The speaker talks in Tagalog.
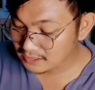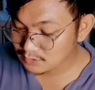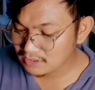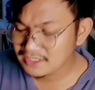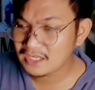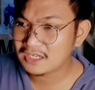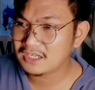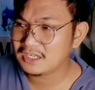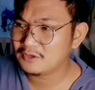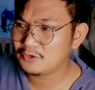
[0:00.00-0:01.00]
Actually,
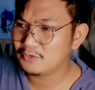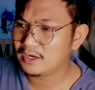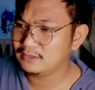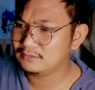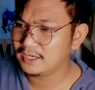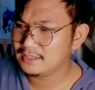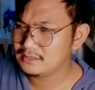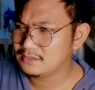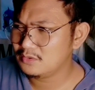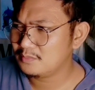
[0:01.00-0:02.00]
naririnig ko yung ano
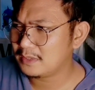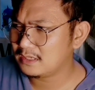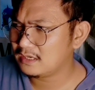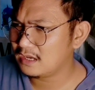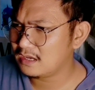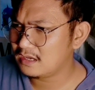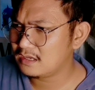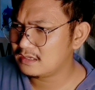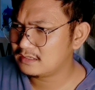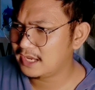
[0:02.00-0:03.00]
guys, yung pagka
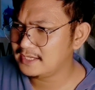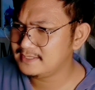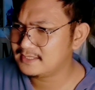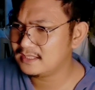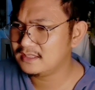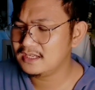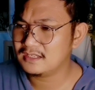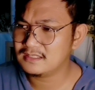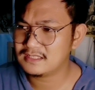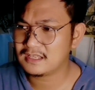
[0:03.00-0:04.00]
KZ
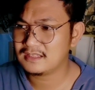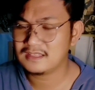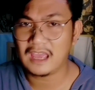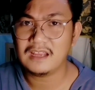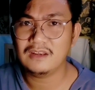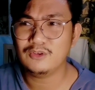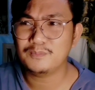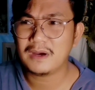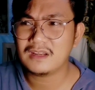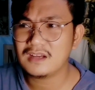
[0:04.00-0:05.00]
Tandingan style.
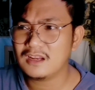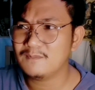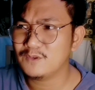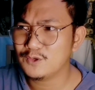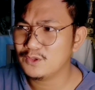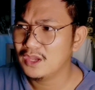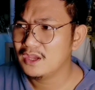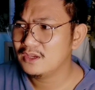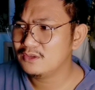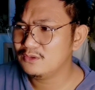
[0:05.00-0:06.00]
Yung parang alam nyo yun,
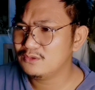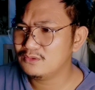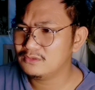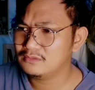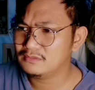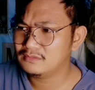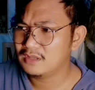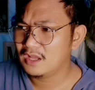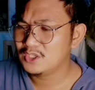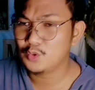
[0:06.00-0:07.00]
yung
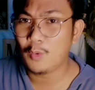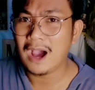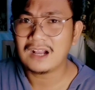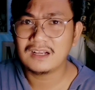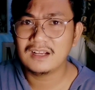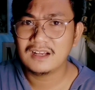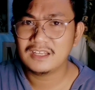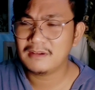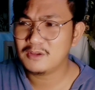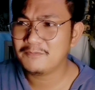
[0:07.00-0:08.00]
swag.
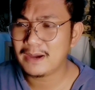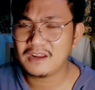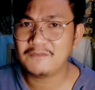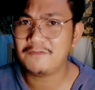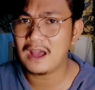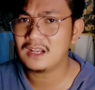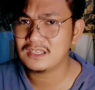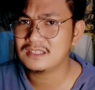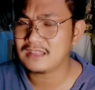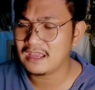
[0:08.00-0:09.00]
di ba Yung parang
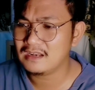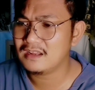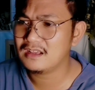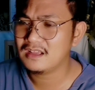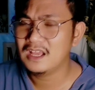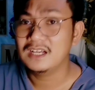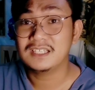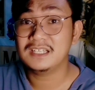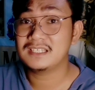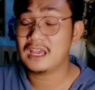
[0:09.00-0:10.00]
funky style na
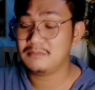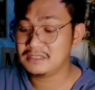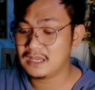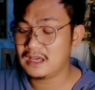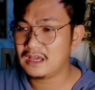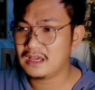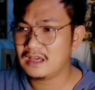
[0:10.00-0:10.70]
sinasabi sa